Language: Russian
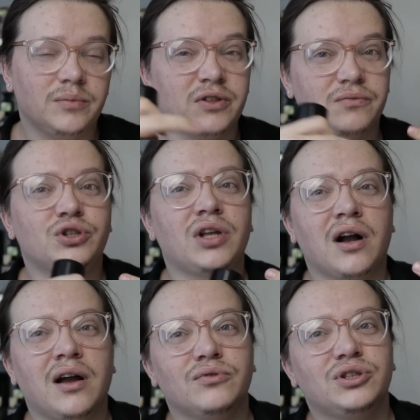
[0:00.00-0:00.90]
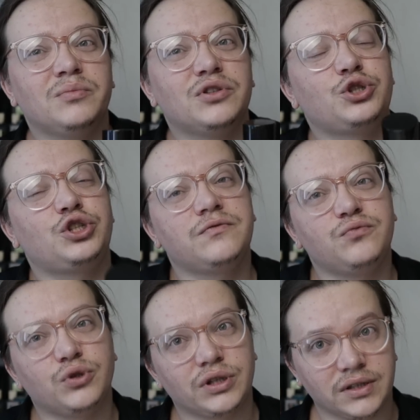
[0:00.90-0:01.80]
именно вот такая вот именно
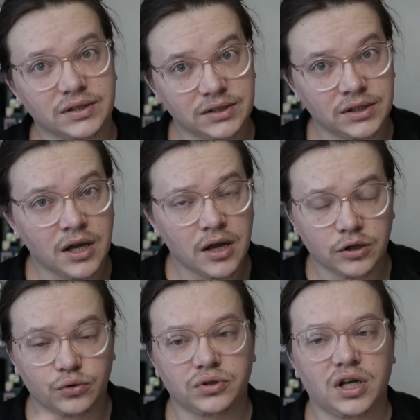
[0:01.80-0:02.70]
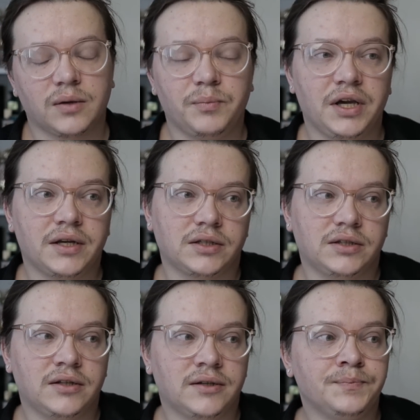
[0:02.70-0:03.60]
животность. Тут так
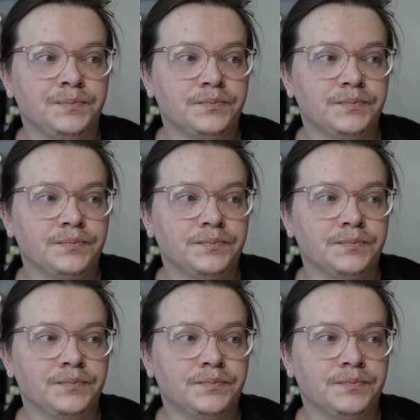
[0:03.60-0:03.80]
передана.